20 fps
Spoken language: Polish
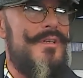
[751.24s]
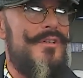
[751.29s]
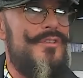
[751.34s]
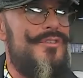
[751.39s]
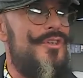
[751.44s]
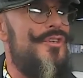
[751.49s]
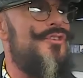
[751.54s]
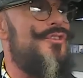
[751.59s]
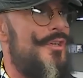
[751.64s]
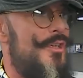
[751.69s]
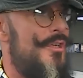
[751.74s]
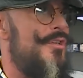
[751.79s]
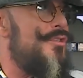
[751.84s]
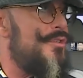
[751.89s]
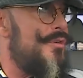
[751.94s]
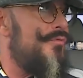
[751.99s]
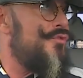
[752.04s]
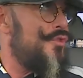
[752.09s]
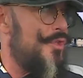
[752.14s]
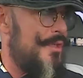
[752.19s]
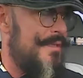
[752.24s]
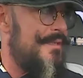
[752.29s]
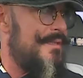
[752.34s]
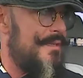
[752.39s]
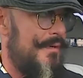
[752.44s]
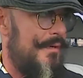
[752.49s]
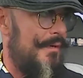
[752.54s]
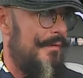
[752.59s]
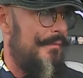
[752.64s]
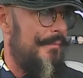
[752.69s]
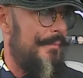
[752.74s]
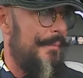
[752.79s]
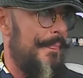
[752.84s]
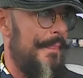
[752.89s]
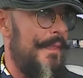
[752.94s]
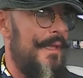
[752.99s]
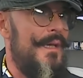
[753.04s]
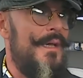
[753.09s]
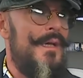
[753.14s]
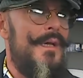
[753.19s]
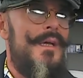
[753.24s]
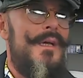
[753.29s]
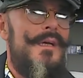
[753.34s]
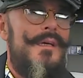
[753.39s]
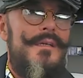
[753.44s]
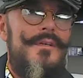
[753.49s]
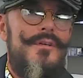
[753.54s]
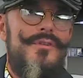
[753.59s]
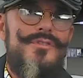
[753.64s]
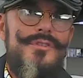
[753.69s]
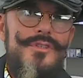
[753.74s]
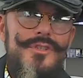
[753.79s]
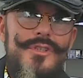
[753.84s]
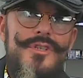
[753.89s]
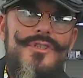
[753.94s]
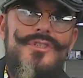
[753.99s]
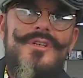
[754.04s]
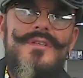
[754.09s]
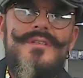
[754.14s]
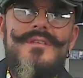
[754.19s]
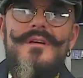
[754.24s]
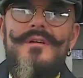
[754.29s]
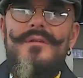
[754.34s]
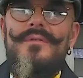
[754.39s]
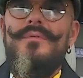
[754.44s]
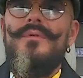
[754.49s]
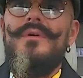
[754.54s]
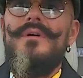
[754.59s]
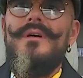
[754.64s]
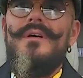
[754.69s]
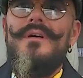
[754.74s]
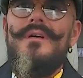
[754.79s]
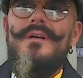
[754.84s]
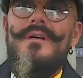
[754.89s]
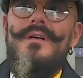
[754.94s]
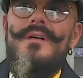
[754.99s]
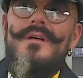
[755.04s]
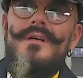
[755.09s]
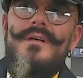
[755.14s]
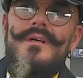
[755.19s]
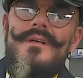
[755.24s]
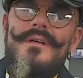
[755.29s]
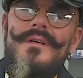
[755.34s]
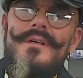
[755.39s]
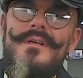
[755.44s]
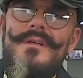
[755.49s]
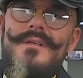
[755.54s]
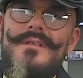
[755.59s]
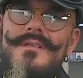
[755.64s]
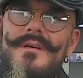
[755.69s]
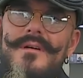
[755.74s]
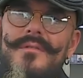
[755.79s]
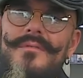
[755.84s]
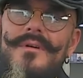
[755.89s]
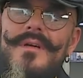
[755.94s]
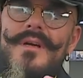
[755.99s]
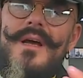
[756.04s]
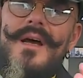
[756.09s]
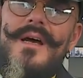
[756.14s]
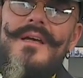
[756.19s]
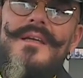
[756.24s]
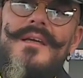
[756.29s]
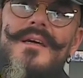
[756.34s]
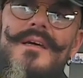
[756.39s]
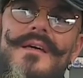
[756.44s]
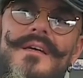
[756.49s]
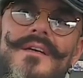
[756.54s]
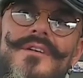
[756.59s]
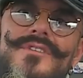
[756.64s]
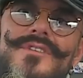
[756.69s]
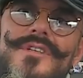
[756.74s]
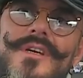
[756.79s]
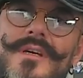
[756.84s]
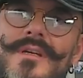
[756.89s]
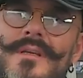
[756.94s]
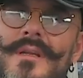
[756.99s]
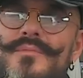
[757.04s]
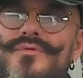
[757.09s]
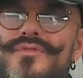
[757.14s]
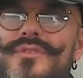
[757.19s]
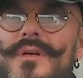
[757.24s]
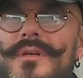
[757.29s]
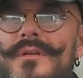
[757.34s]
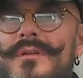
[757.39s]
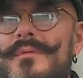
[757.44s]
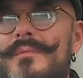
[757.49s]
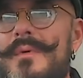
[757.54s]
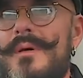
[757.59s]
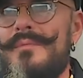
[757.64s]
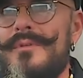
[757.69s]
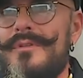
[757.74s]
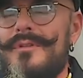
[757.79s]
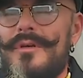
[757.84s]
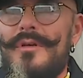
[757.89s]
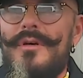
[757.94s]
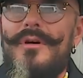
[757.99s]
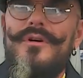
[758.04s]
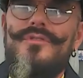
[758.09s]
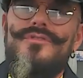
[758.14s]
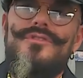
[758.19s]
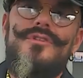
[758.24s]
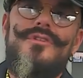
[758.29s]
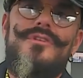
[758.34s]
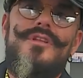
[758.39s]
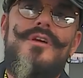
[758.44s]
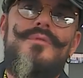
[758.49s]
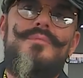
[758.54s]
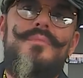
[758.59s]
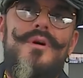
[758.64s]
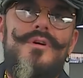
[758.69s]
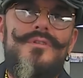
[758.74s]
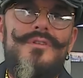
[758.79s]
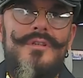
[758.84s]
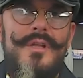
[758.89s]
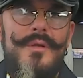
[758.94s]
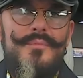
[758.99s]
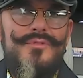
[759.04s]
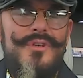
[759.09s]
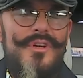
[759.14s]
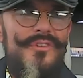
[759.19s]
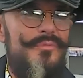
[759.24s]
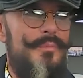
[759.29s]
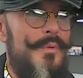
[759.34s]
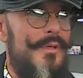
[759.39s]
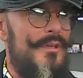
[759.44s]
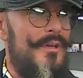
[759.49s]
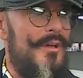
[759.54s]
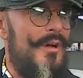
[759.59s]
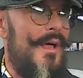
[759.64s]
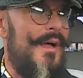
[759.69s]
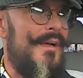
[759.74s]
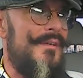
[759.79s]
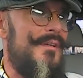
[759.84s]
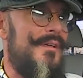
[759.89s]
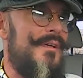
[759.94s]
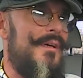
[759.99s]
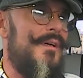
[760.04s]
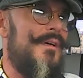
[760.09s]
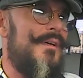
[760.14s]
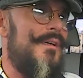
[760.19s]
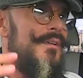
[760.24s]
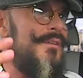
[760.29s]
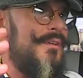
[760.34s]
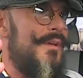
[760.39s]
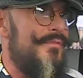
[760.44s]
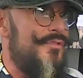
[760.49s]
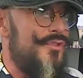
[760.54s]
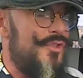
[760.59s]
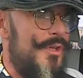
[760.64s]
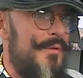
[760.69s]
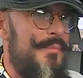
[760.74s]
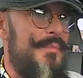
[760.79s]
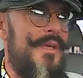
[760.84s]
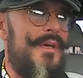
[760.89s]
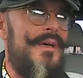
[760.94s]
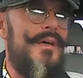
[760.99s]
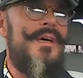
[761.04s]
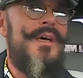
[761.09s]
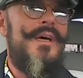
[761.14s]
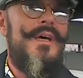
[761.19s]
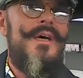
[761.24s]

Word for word: gdzie dzieje się wszystko. Tak. I oczywiście, że są, e, e, e, są kraje, gdzie na przykład no, mamy to ośrodek mody, na przykład w Mediolanie, nie w Rzymie,